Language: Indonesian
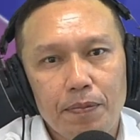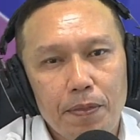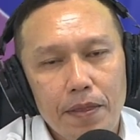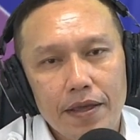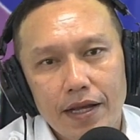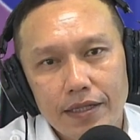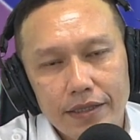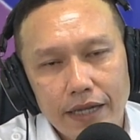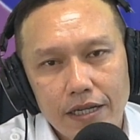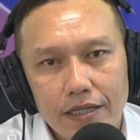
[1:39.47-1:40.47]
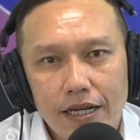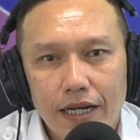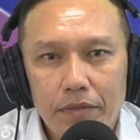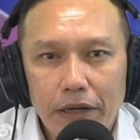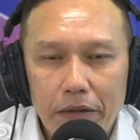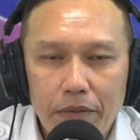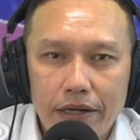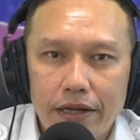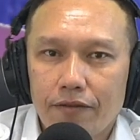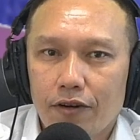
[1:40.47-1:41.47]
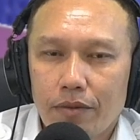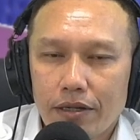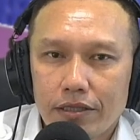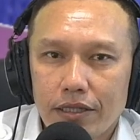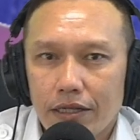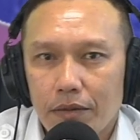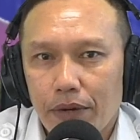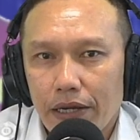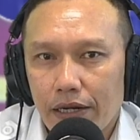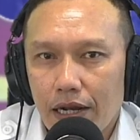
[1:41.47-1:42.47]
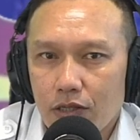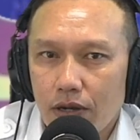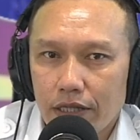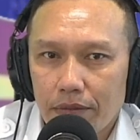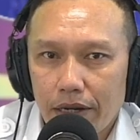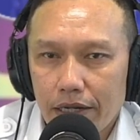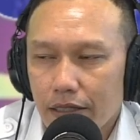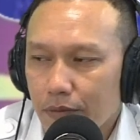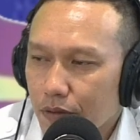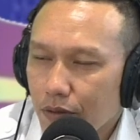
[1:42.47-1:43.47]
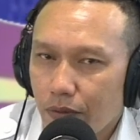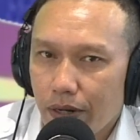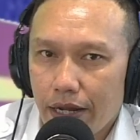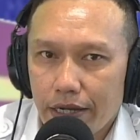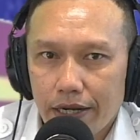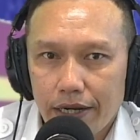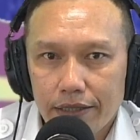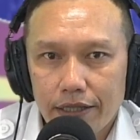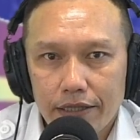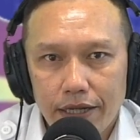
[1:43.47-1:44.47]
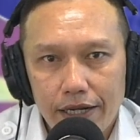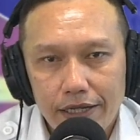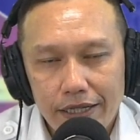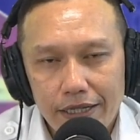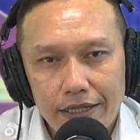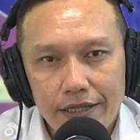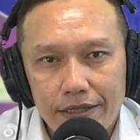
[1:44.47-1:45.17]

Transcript: Iya, Caesar silakan bagaimana informasi perkiraan cuaca maritim untuk wilayah NTT hari ini?